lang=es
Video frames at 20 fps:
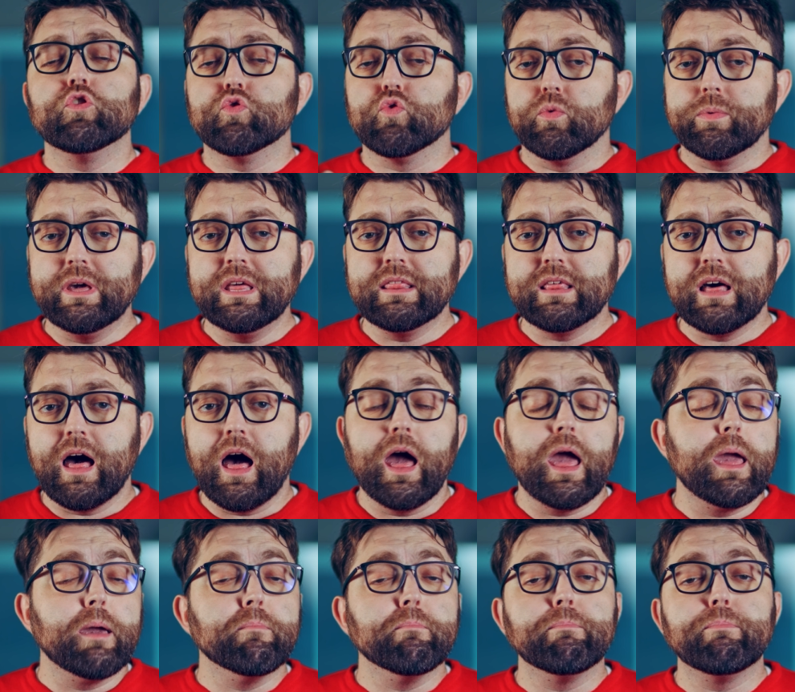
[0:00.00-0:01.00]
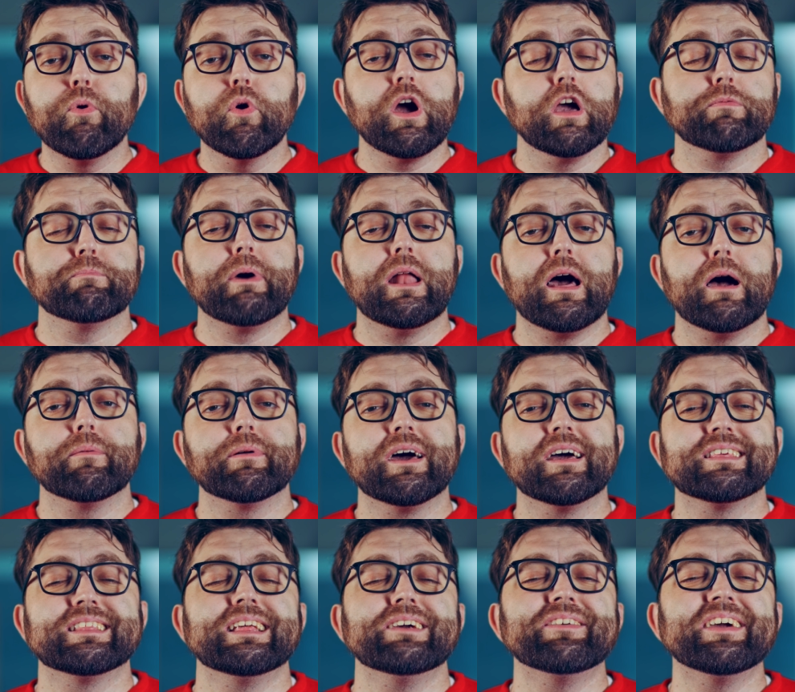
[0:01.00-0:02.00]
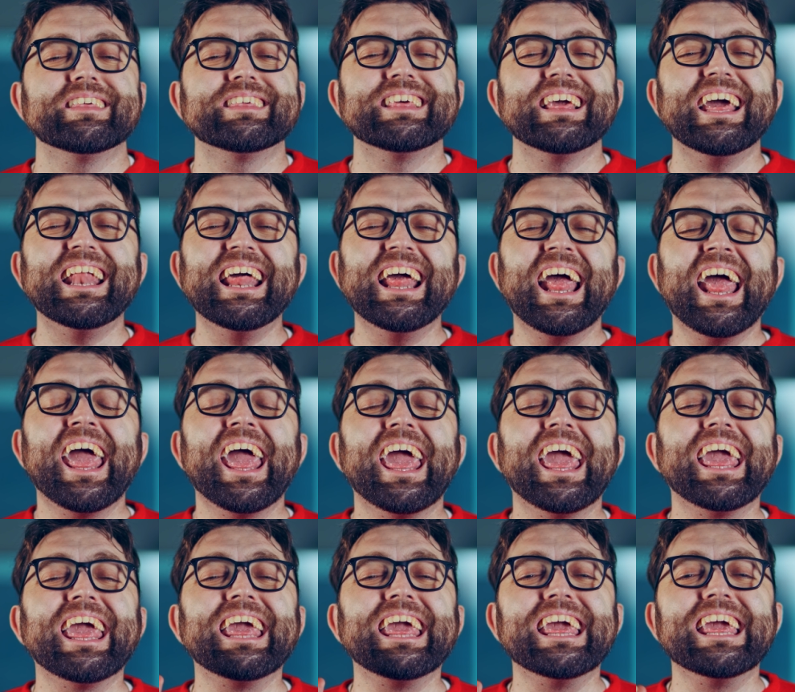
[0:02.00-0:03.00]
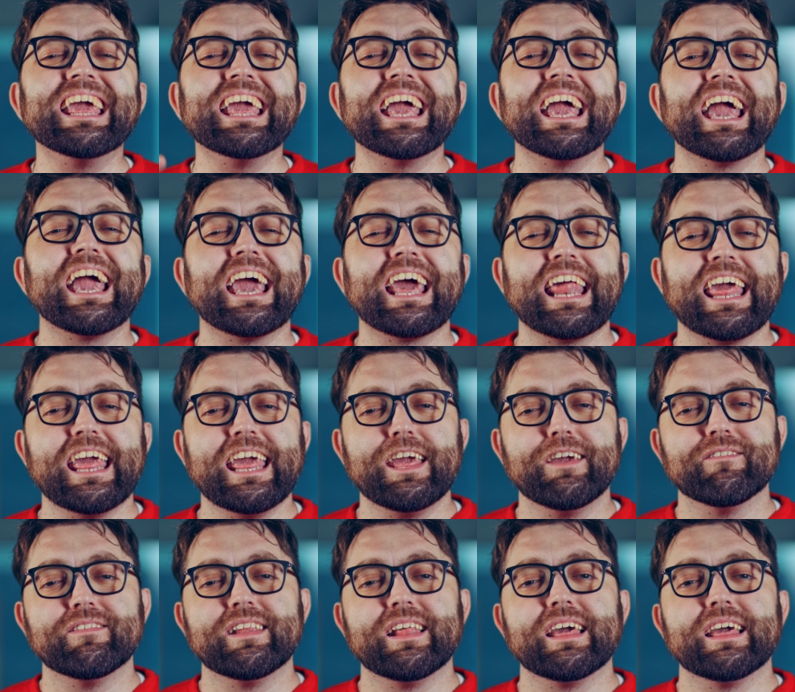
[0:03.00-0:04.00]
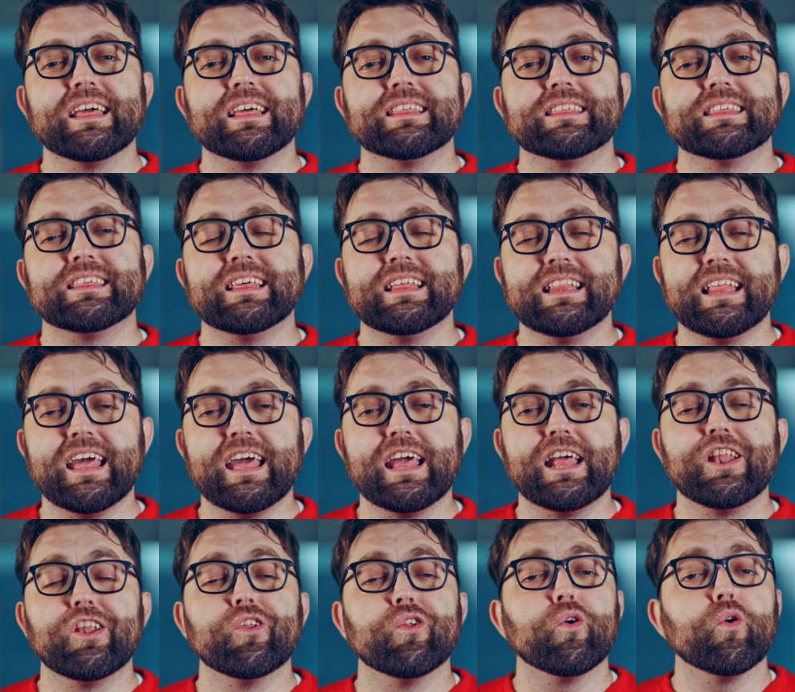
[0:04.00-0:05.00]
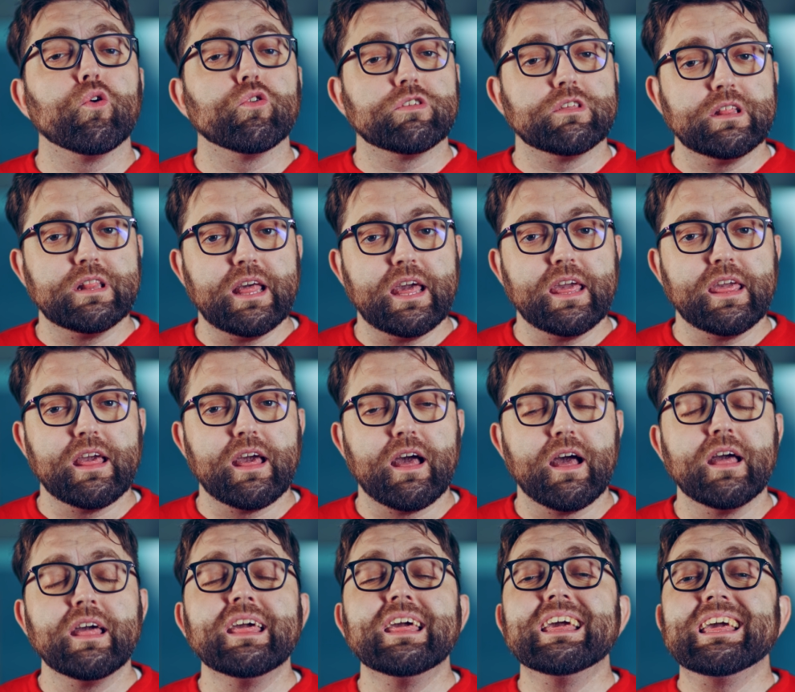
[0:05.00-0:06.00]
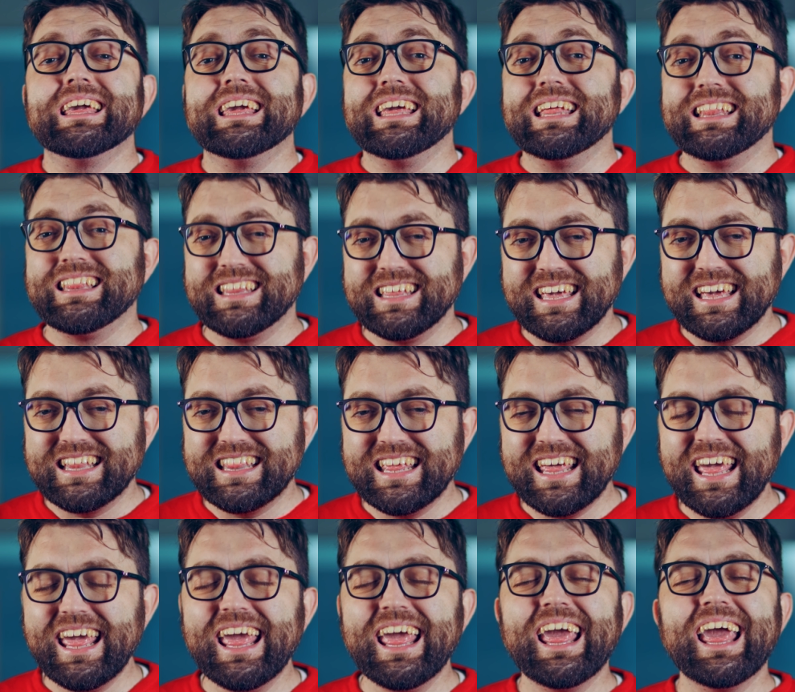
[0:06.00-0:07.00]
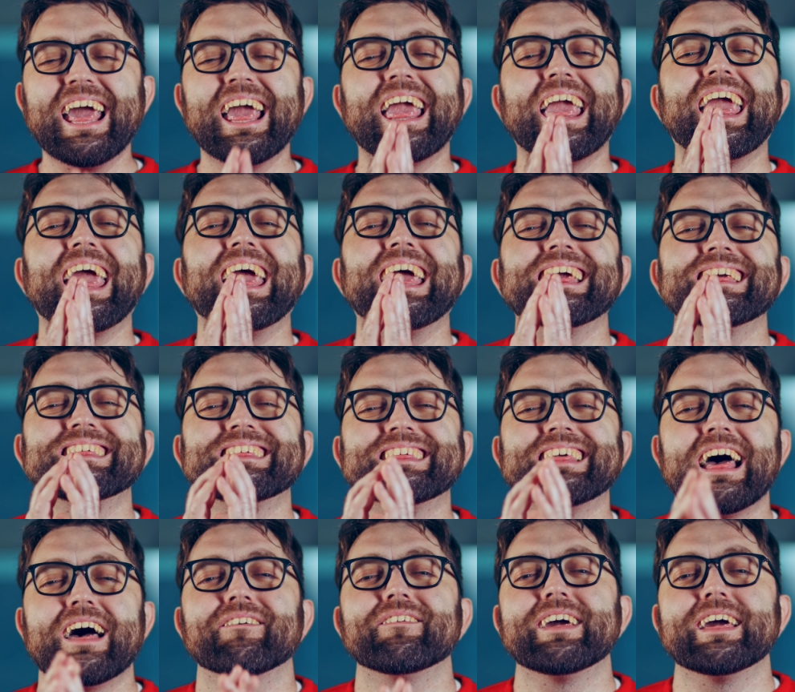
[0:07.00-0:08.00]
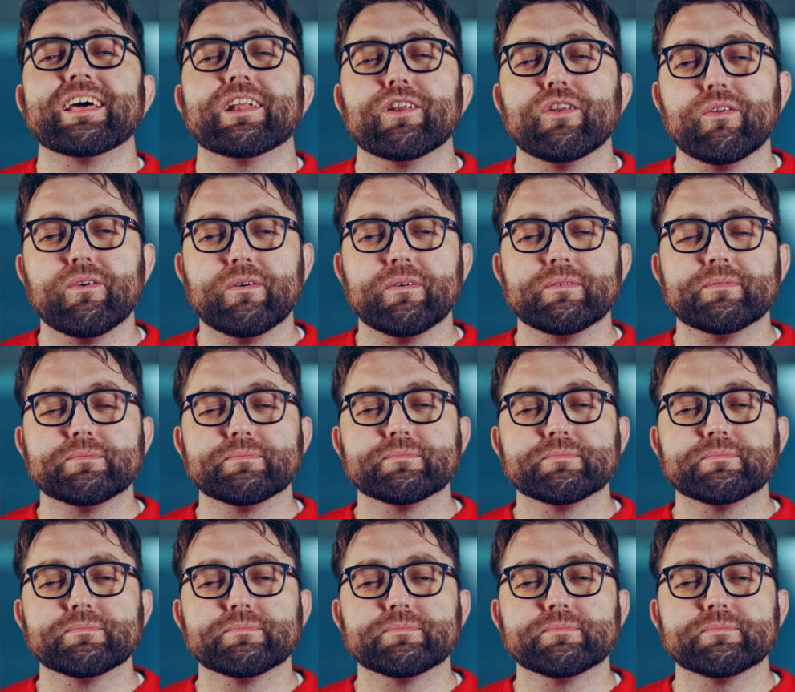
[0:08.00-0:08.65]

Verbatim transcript: Tu vida, en pocas palabras, debe ser increíble sin él o sin ella y tiene que saberlo.